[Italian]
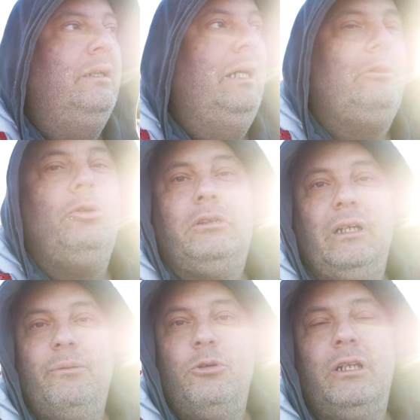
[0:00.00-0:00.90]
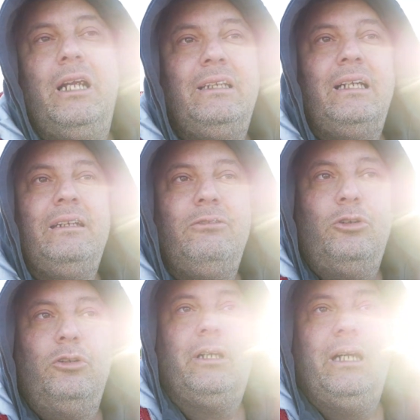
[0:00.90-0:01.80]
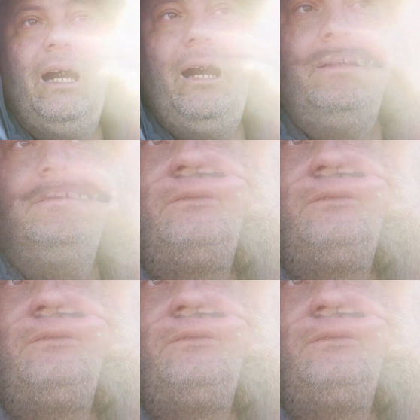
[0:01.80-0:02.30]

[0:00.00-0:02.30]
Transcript: e tutte le modalità di volo che ha.